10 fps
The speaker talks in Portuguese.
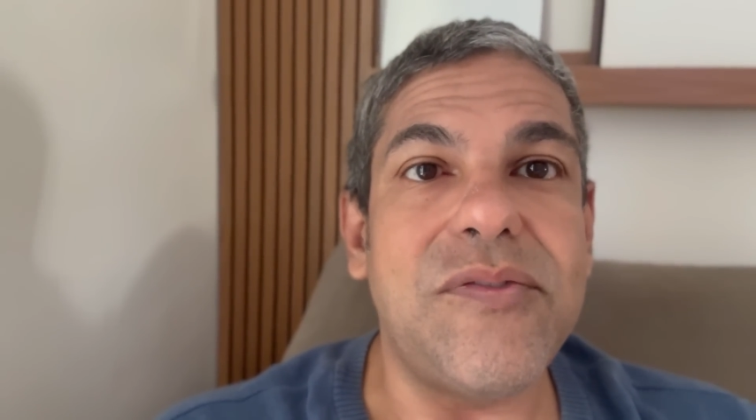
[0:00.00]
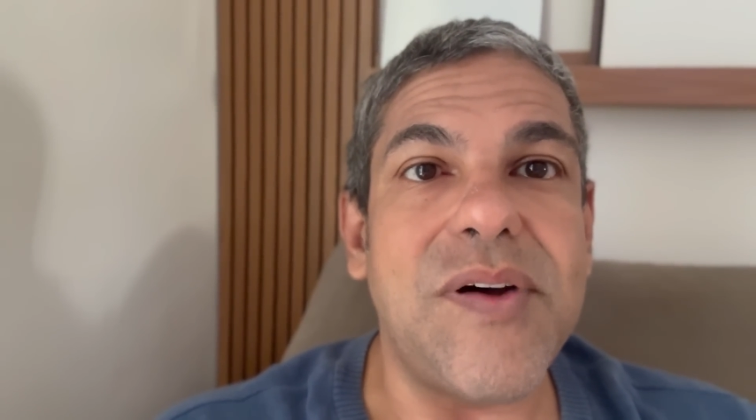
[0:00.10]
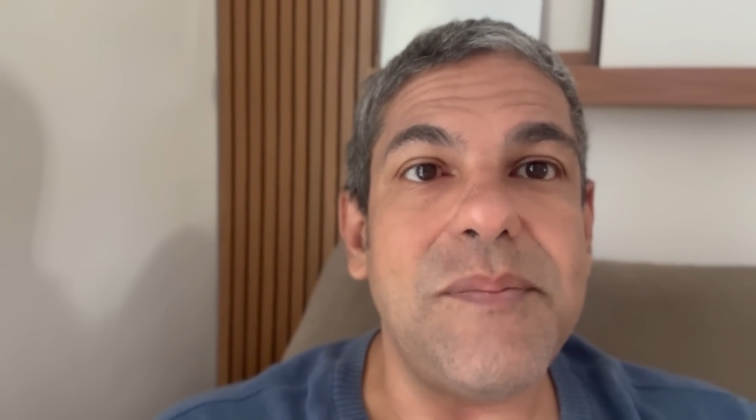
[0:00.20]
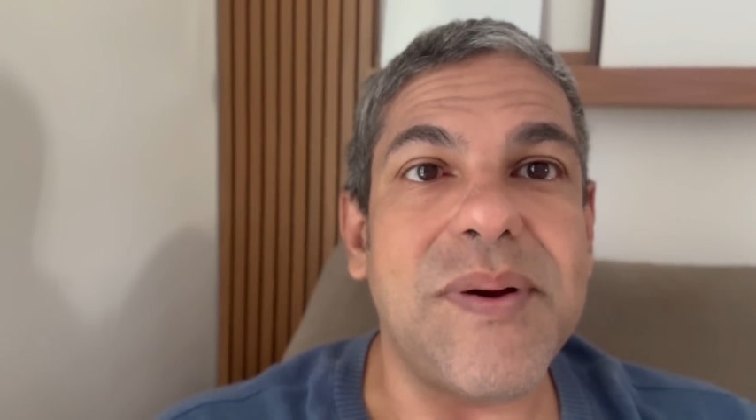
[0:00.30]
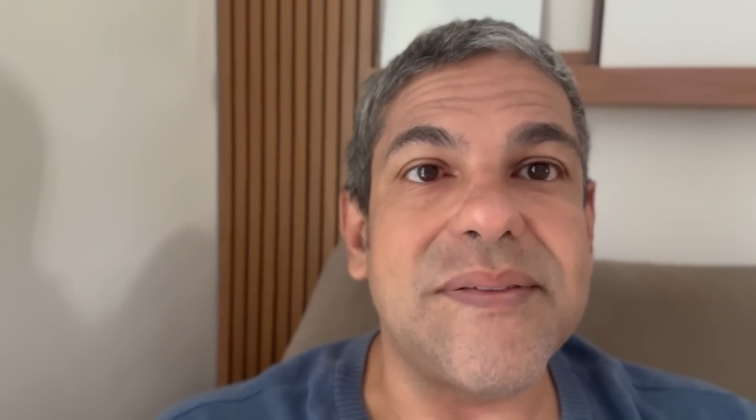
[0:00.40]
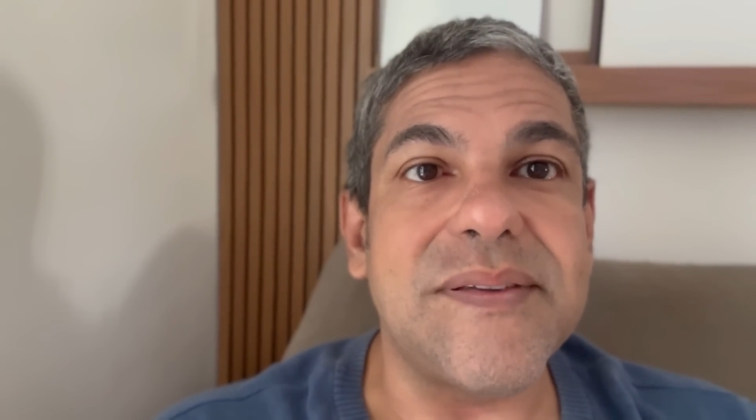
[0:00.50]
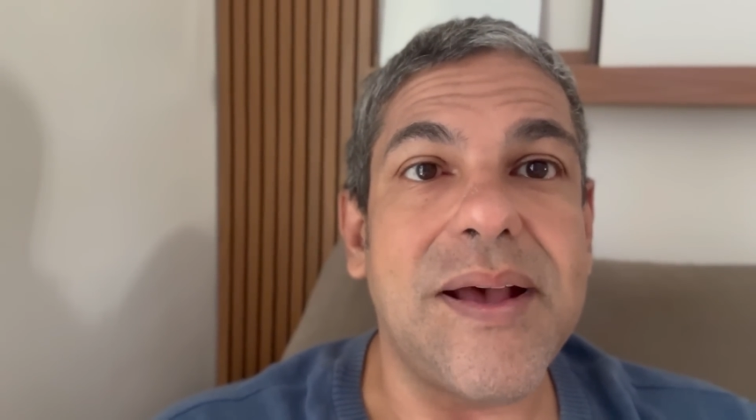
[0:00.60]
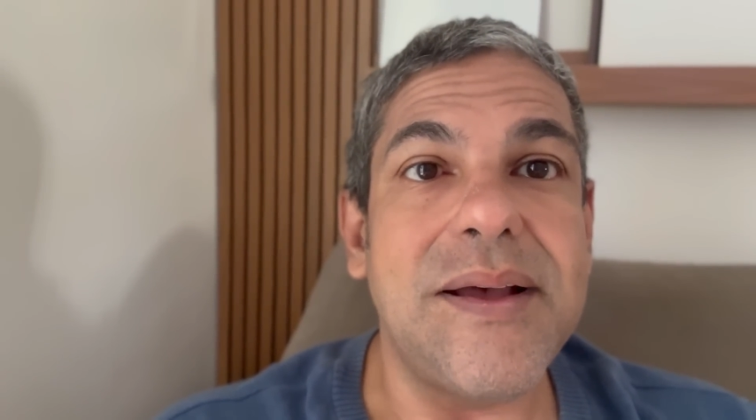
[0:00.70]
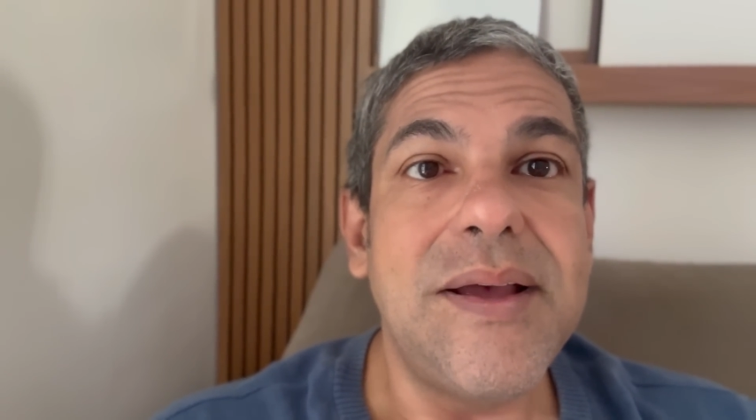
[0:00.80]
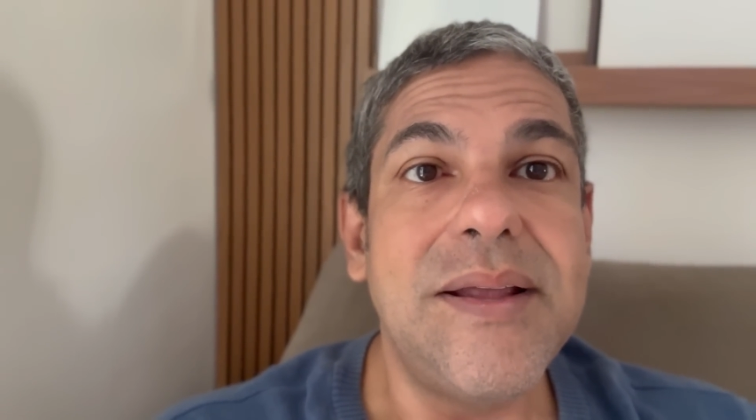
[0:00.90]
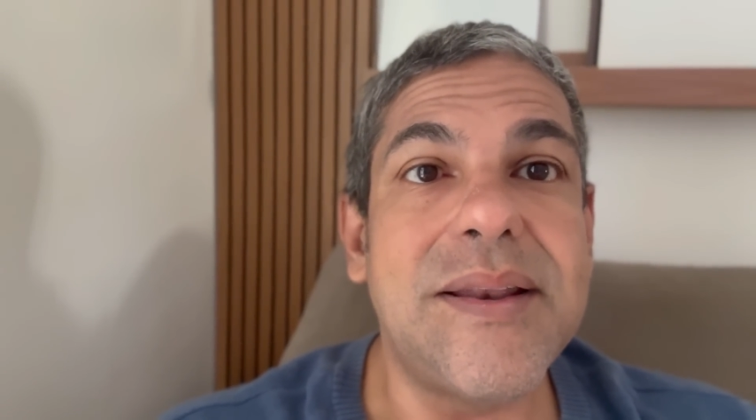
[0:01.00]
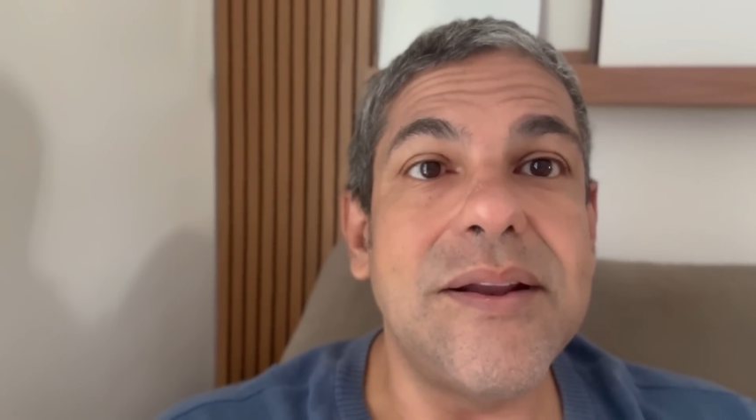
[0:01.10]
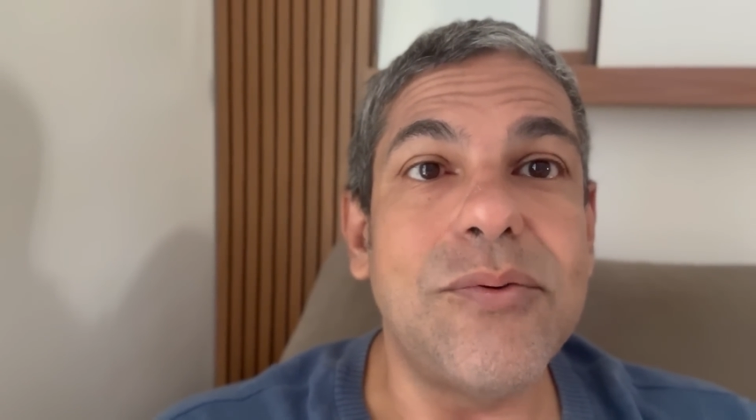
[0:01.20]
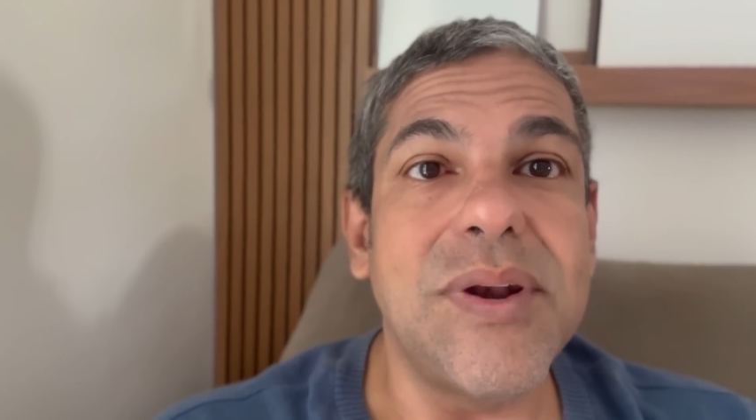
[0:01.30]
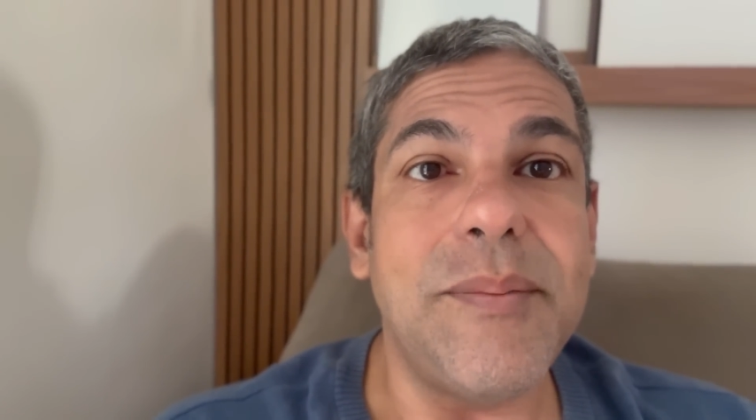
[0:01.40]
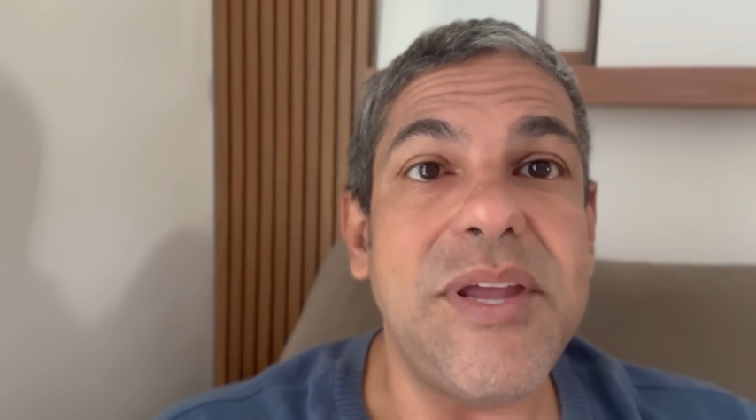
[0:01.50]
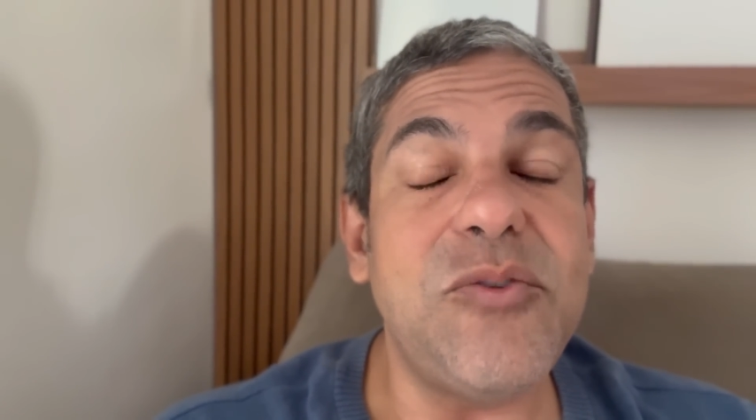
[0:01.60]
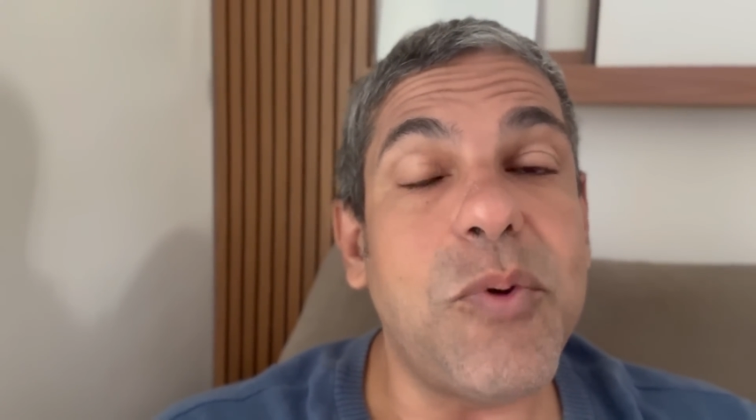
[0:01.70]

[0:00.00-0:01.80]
vai passar tranquilamente,